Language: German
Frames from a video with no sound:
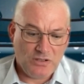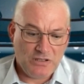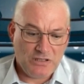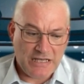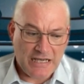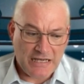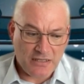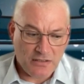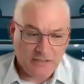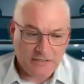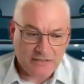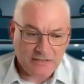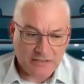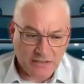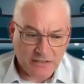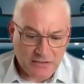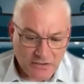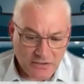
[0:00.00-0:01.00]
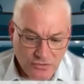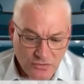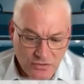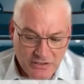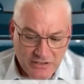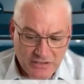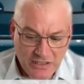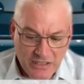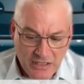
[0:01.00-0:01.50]
Ja, ich kriege
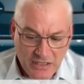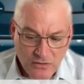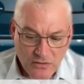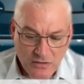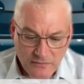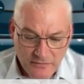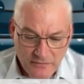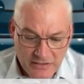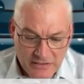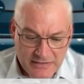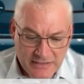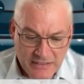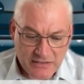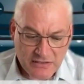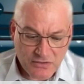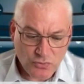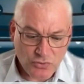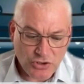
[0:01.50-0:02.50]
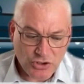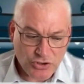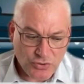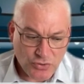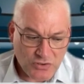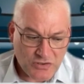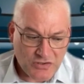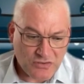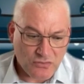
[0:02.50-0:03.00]
natürlich hier auch, wie gesagt, die
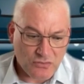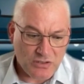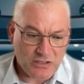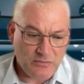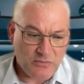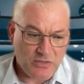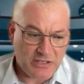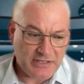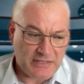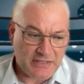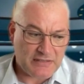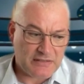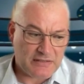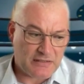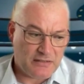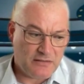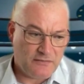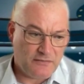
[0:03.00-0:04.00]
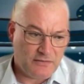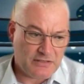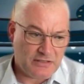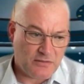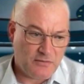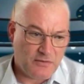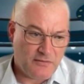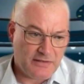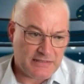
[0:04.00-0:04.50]
Unterstützung, immer das,
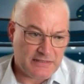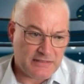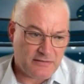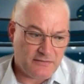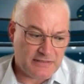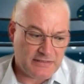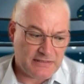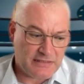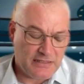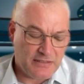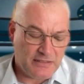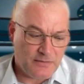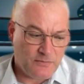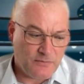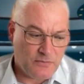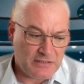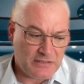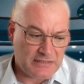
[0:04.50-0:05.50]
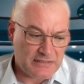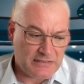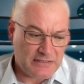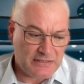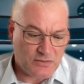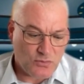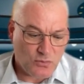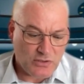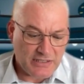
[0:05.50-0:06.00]
sagen wir mal, was, was ähm, es ist
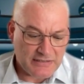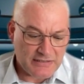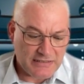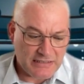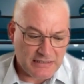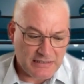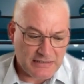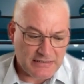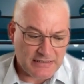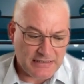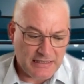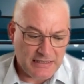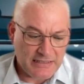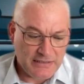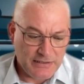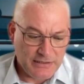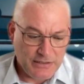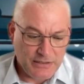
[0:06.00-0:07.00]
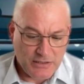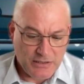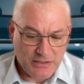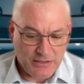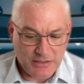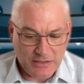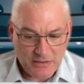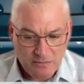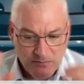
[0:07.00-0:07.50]
nicht so, dass ich jetzt da
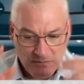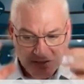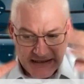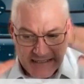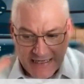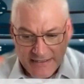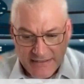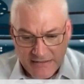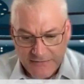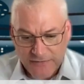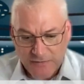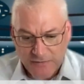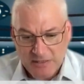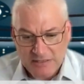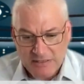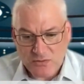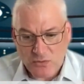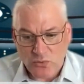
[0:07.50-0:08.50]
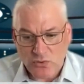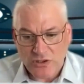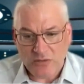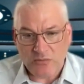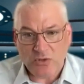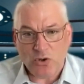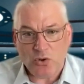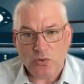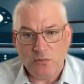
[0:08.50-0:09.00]
äh, mit allen Informationen
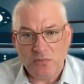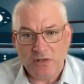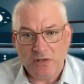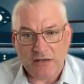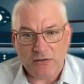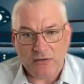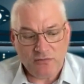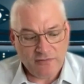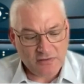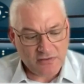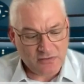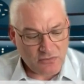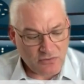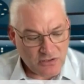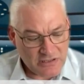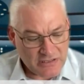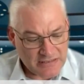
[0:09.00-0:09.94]
immer rumlaufe, sondern